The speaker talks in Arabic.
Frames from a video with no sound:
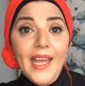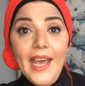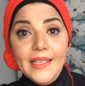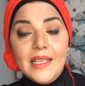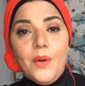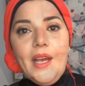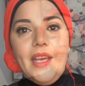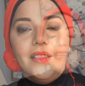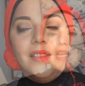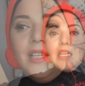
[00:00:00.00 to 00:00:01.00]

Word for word: اكس او حاجه يعني ايه